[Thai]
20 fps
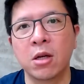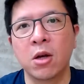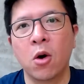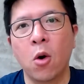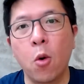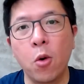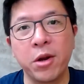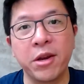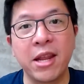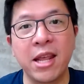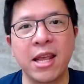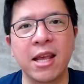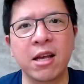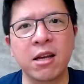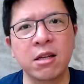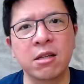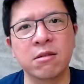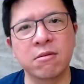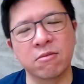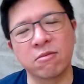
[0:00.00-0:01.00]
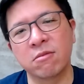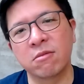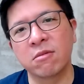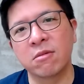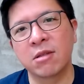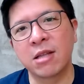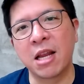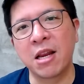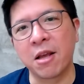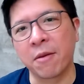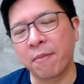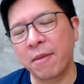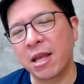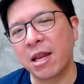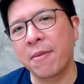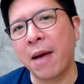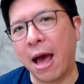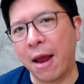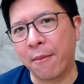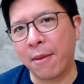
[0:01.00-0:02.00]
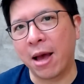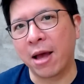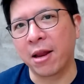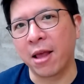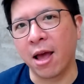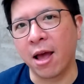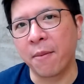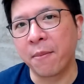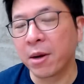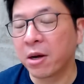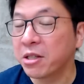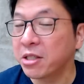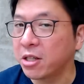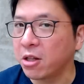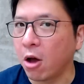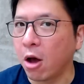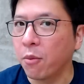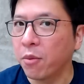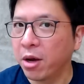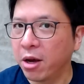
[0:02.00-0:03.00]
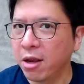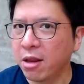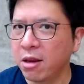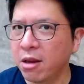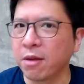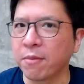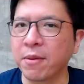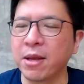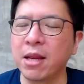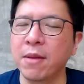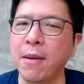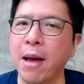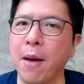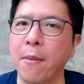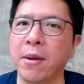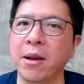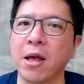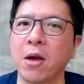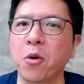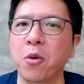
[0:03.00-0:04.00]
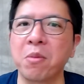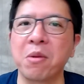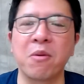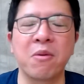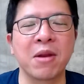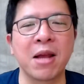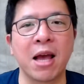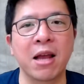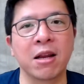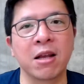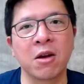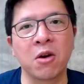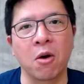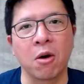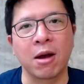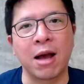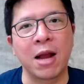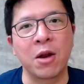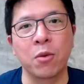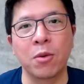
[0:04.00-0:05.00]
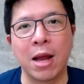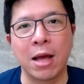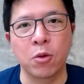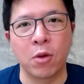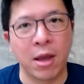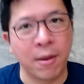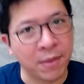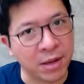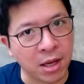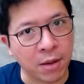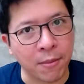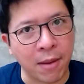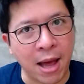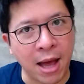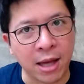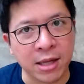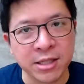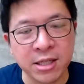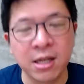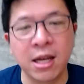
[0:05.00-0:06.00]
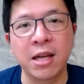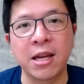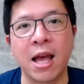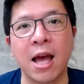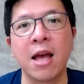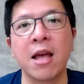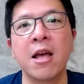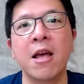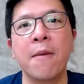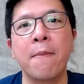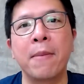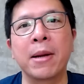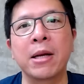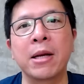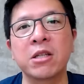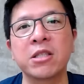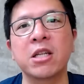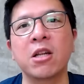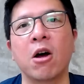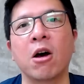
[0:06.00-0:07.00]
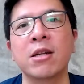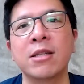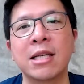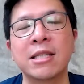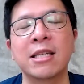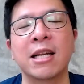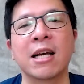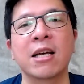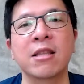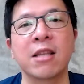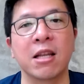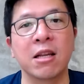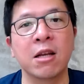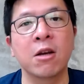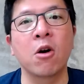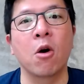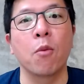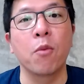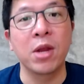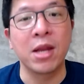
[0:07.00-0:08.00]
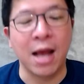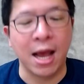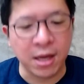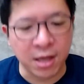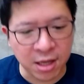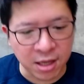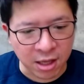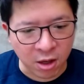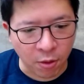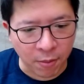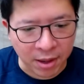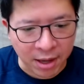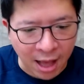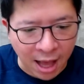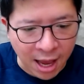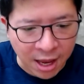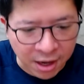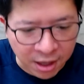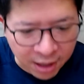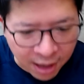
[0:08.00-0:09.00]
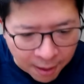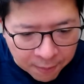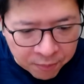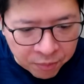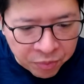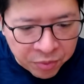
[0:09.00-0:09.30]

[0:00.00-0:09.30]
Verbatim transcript: หุ่นดีขึ้นในหนึ่งปีที่ผ่านมาเนี่ยมันก็สะท้อนว่าเฮ้ยหนึ่งปีที่ผ่านมาเนี่ยคุณมีวินัยเรื่องของการดูแลตัวเองเป็นอย่างมาก ซึ่งอันเนี้ยมันก็สะท้อนทัศนคติเรื่องของวินัยที่ดีออกมาได้นะครับ